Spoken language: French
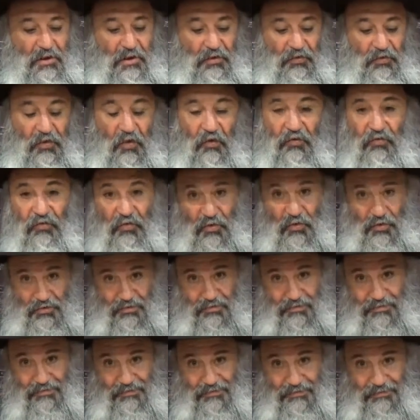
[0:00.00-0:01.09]
dans ce,
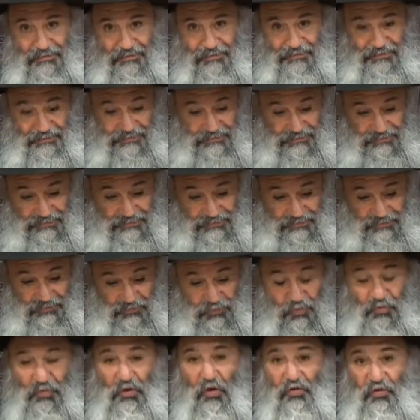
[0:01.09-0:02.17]

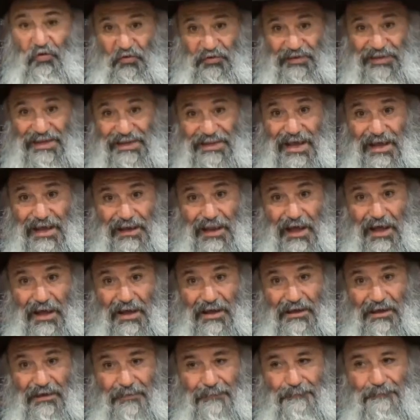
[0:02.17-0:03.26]
tout dans ce
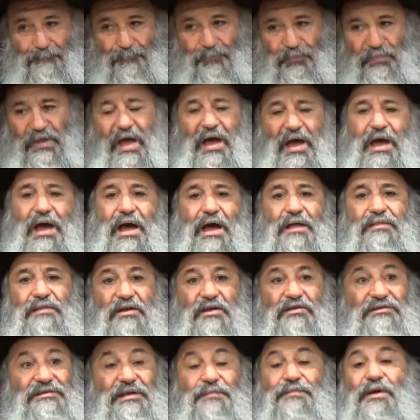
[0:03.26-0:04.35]
céder-là,
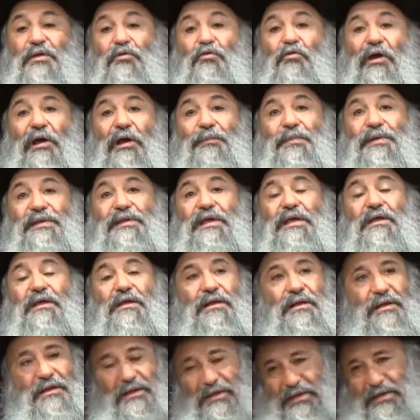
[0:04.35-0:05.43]
Kadesh, c'est bien de le répéter,
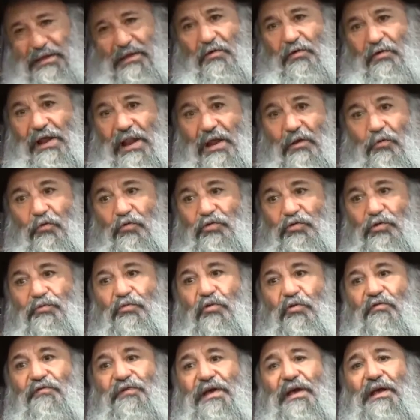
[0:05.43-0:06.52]
on a la coutume de
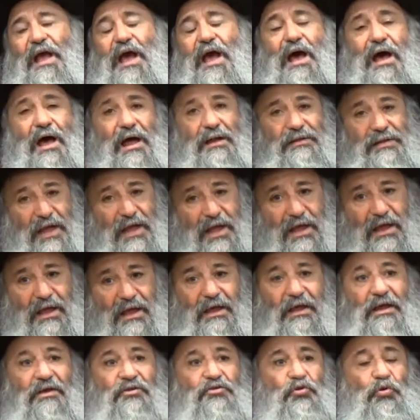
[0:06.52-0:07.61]
le faire,
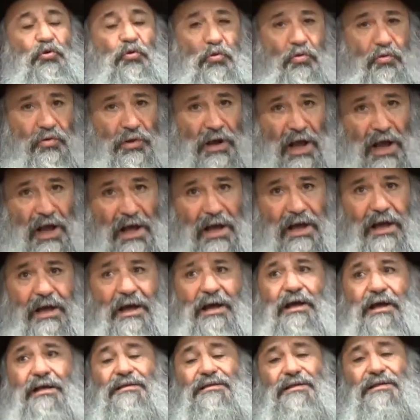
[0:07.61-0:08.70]
Kadesh,
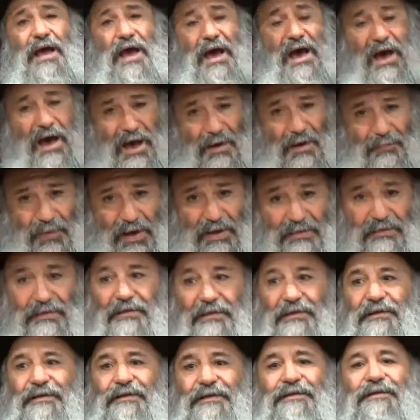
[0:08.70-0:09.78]
Urhatz,
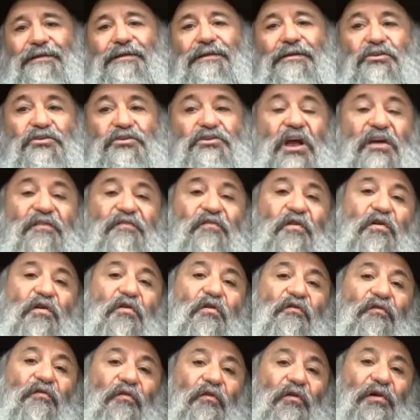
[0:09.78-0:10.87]
Chaque fois
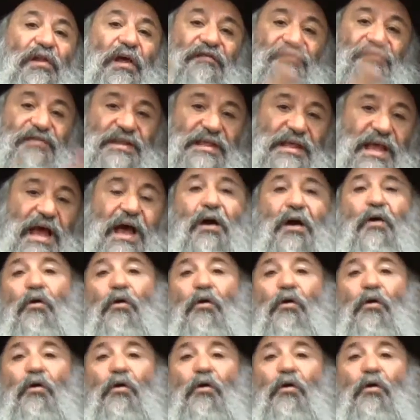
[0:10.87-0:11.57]
qu'on a fini un,